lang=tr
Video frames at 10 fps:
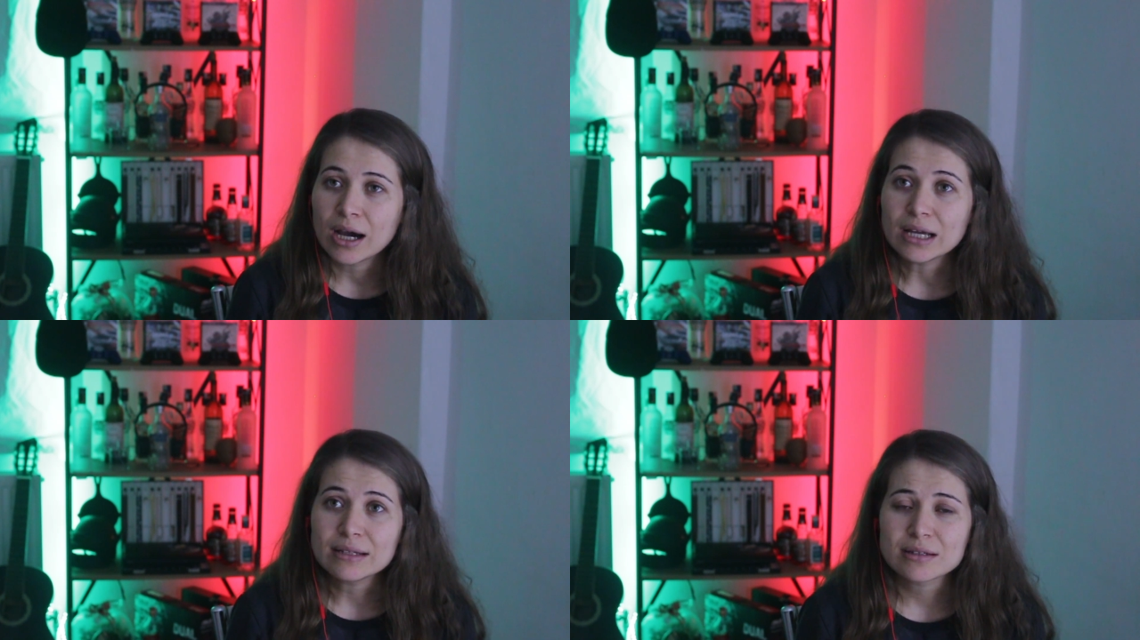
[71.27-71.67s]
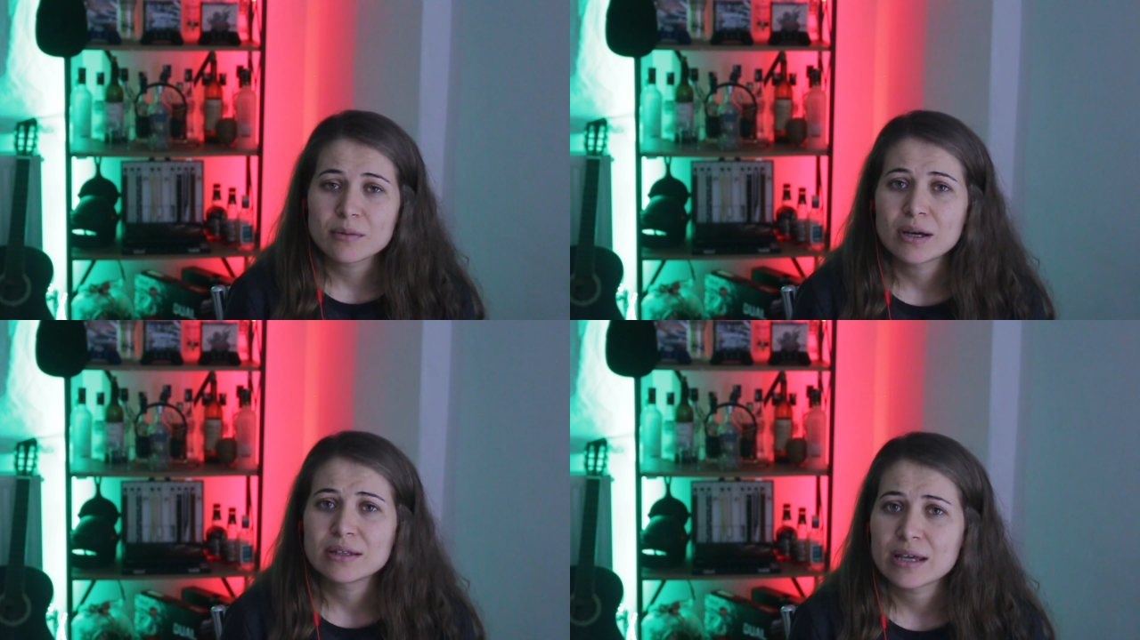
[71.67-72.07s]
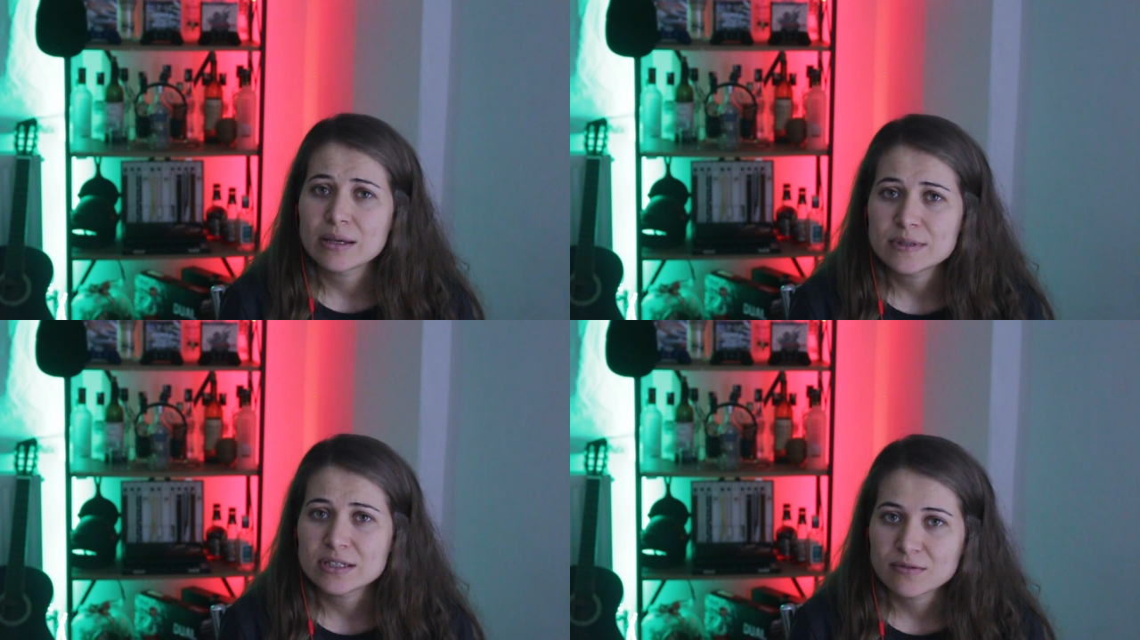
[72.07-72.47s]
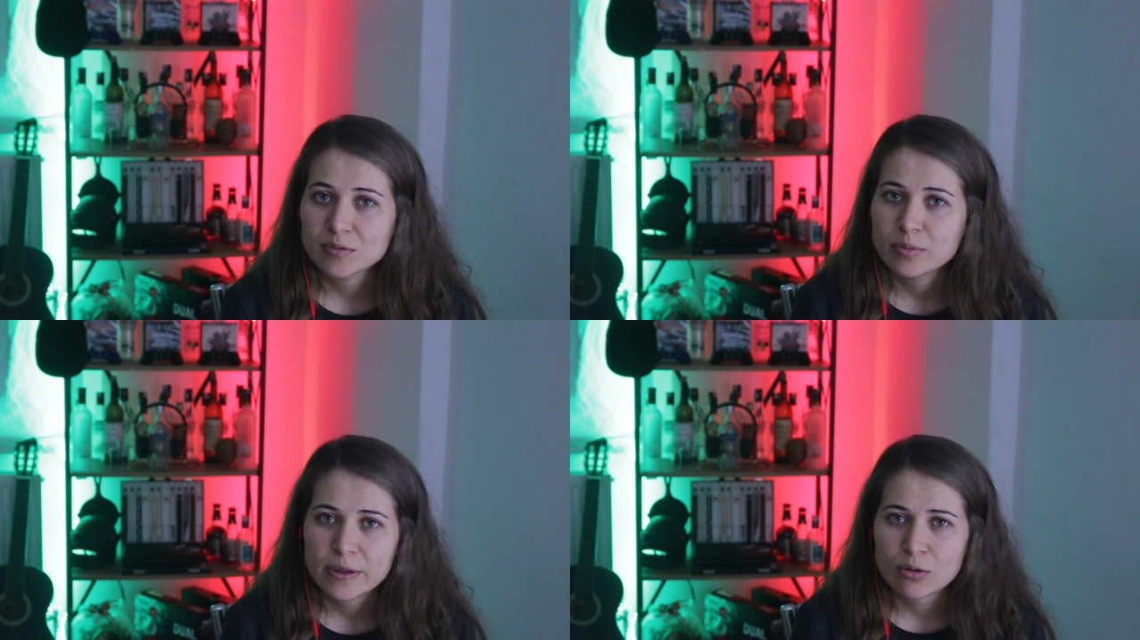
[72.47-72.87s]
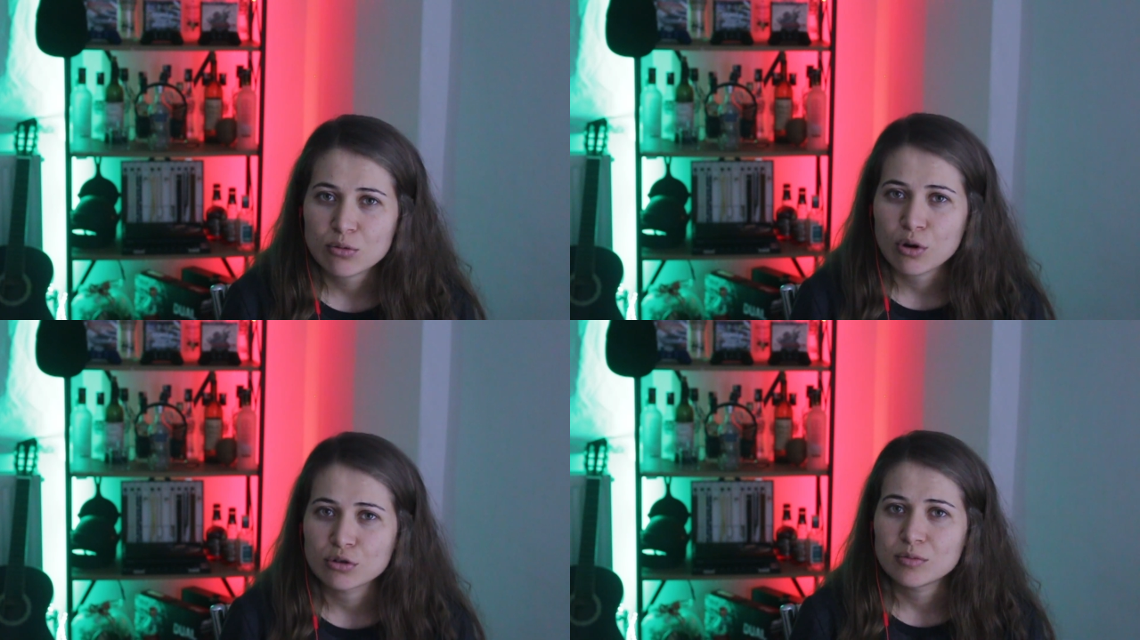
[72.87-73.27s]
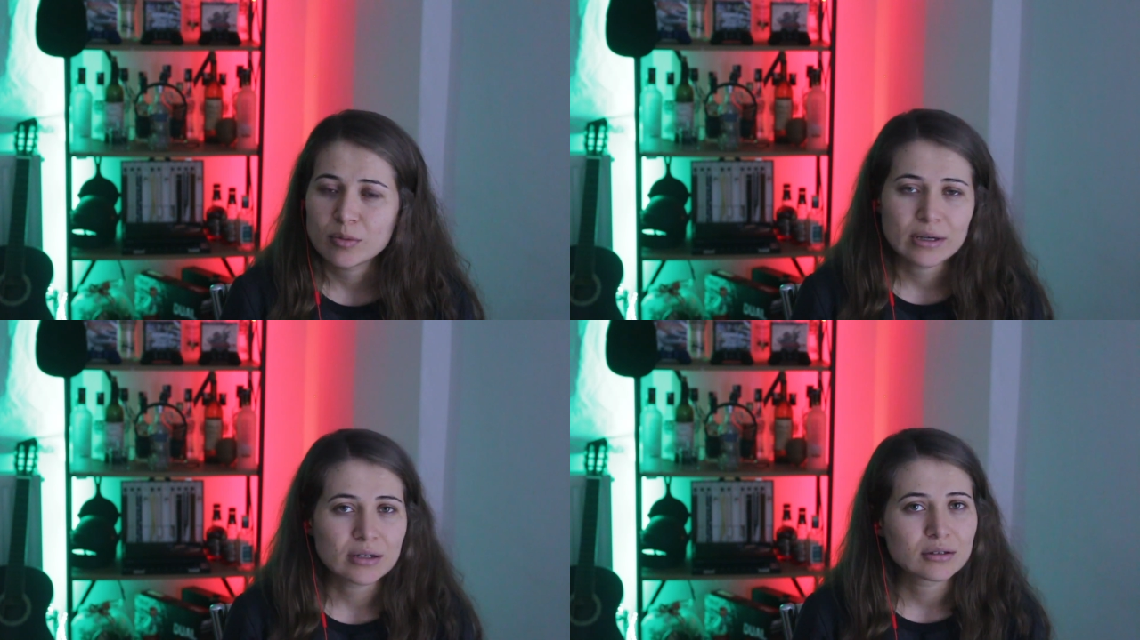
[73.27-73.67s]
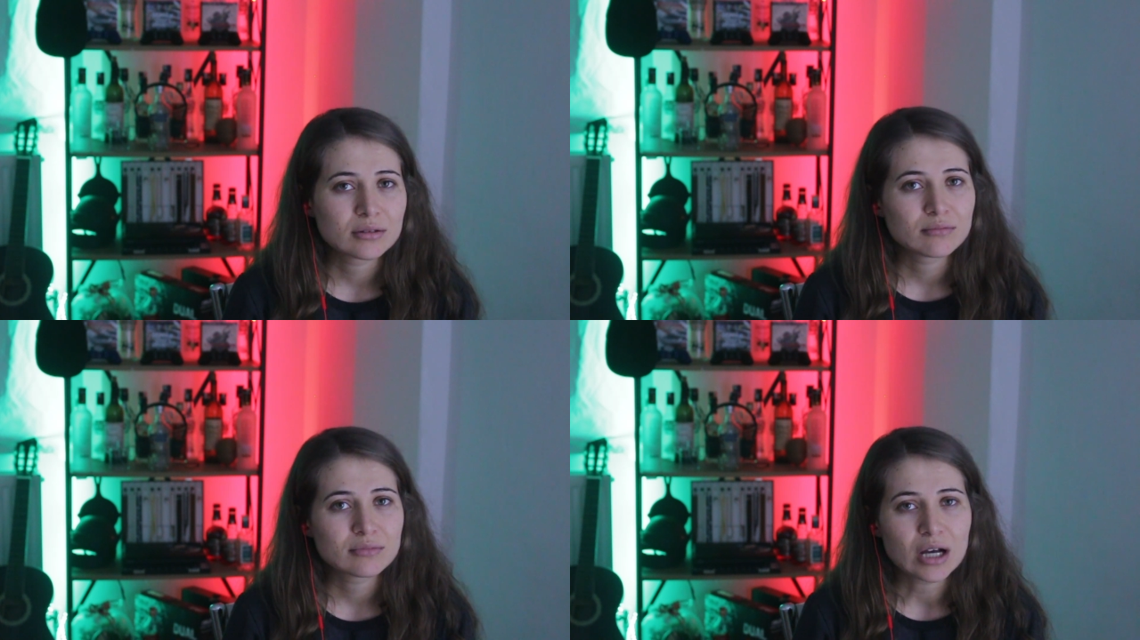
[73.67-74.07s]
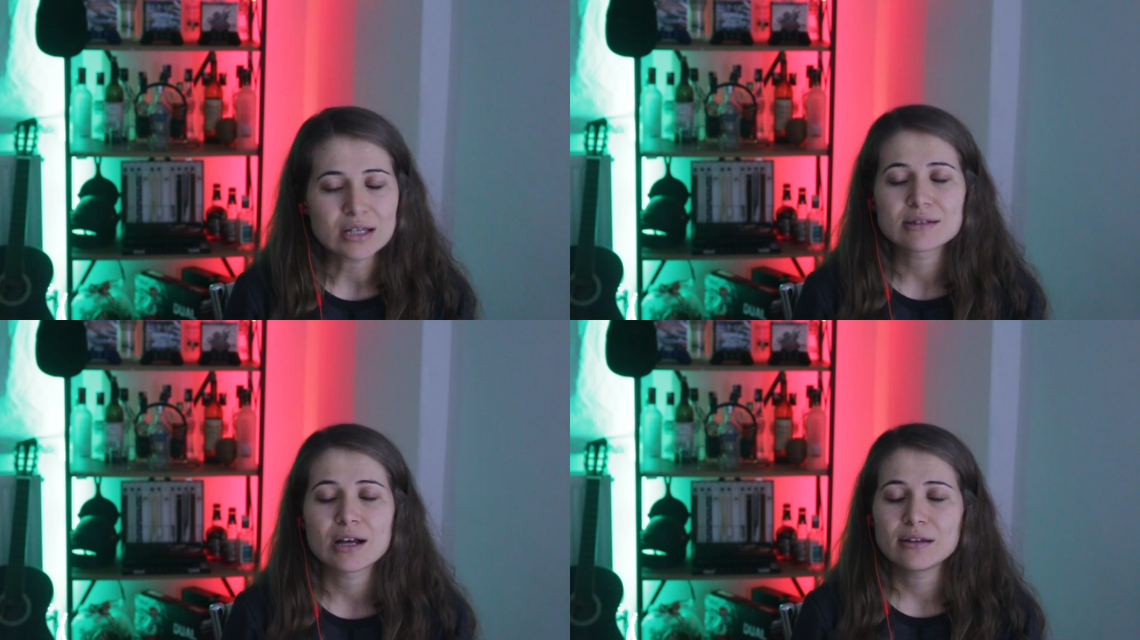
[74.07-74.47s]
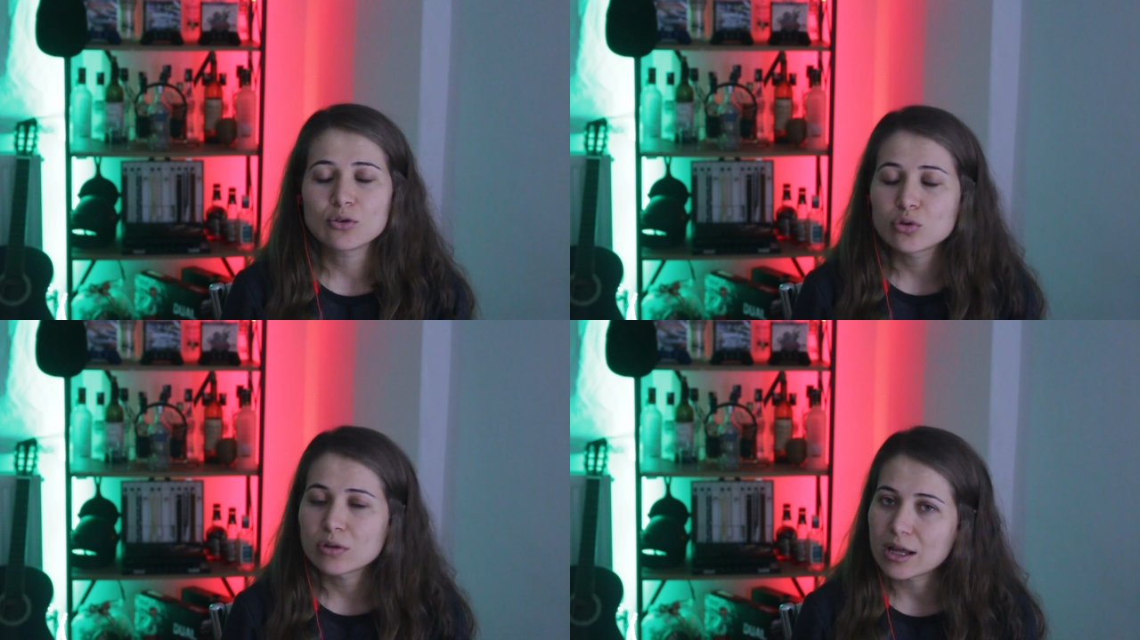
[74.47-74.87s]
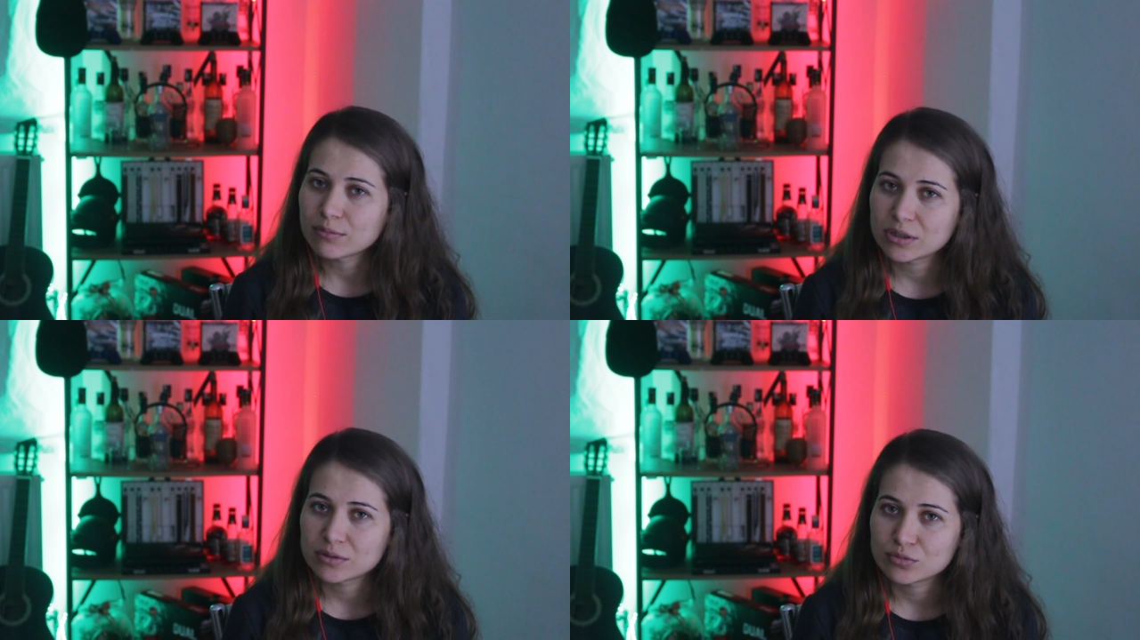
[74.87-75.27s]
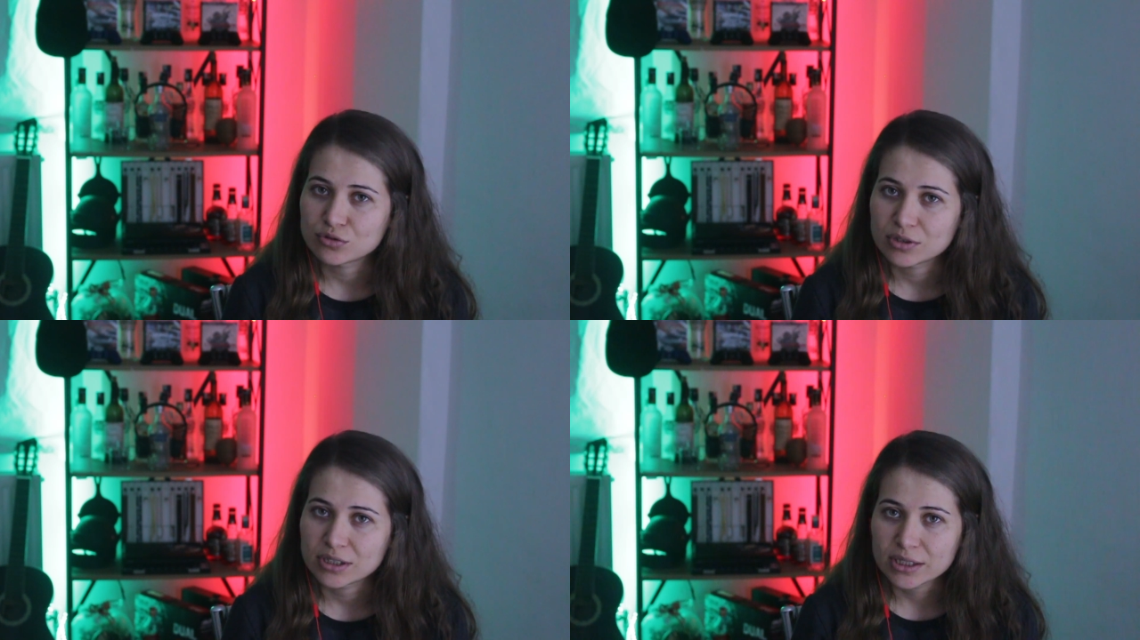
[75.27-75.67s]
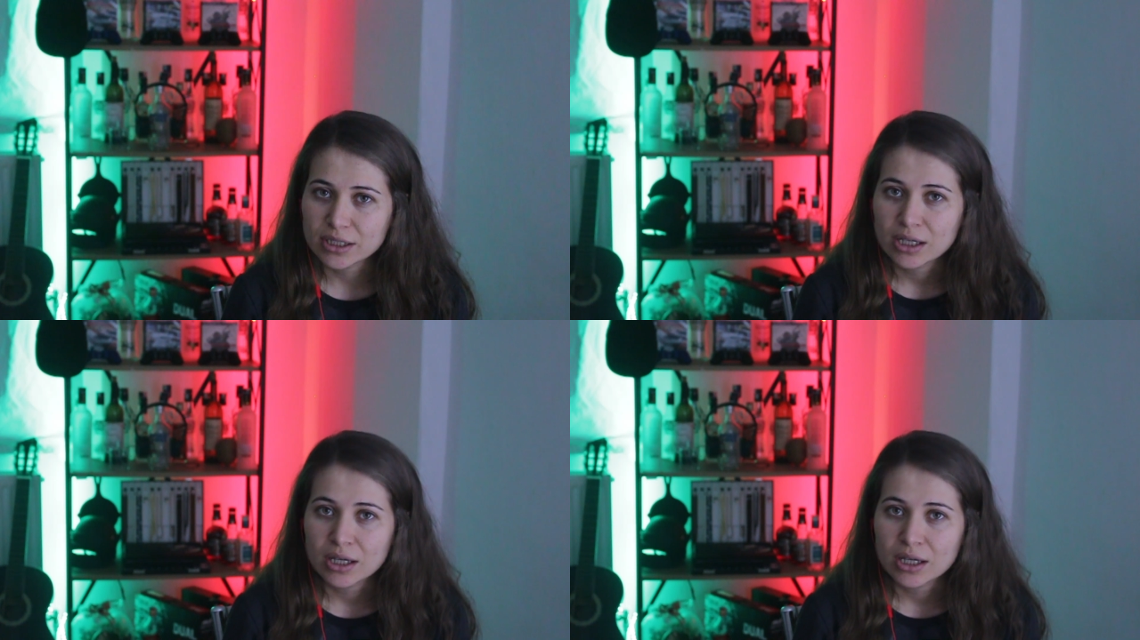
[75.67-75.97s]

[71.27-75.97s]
Aynı zamanda emzik ve biberem koydum ama e, hastanede kullanmadım bunları.